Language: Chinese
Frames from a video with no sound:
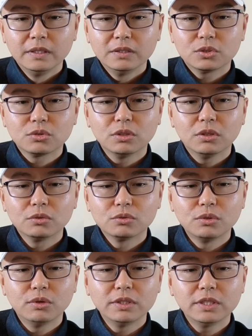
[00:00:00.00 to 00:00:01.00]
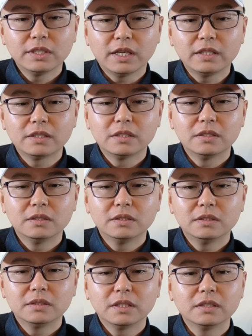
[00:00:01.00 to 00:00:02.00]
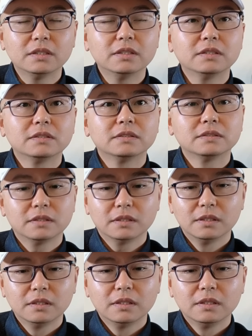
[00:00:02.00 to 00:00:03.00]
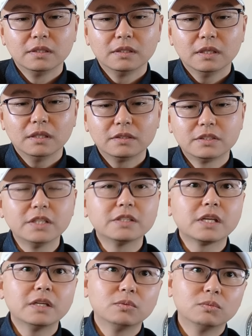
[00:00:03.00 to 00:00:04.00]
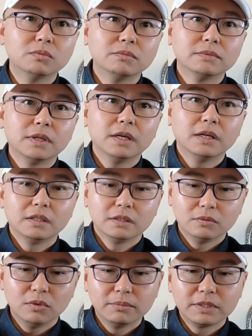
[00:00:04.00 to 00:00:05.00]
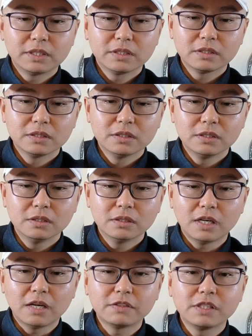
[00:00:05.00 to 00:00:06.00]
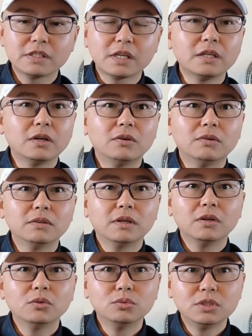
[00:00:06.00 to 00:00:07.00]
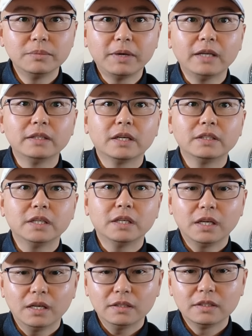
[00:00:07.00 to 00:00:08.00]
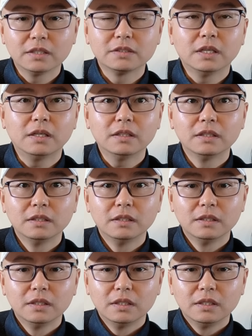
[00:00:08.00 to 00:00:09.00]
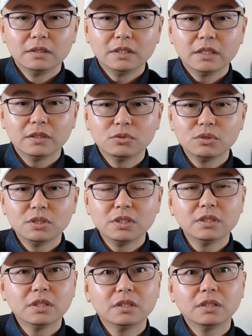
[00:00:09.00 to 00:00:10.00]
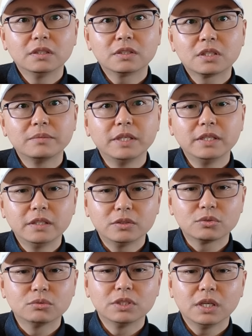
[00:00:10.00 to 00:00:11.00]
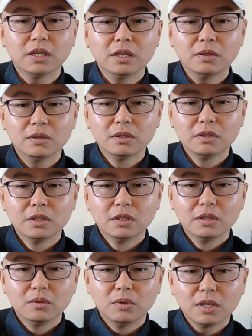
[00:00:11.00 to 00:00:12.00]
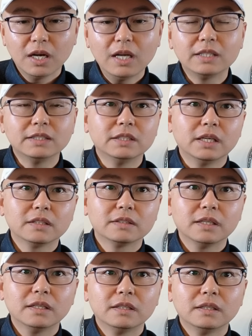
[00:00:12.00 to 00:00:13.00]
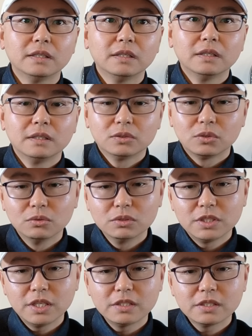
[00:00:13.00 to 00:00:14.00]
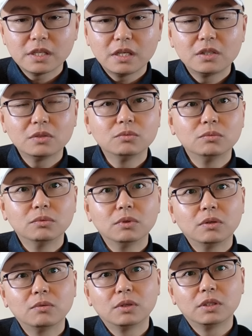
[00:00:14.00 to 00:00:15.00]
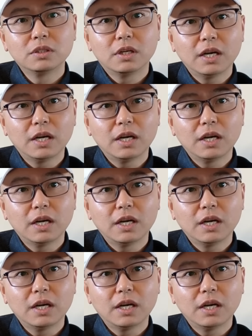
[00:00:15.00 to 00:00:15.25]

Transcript: 说到最关键的还是这个啊歼三五。 我们这次 F C 三十一啊，陆基版应该也亮亮相了。这个最新的这个视频也已经出现了啊。我看了一下啊，从歼三十五或者叫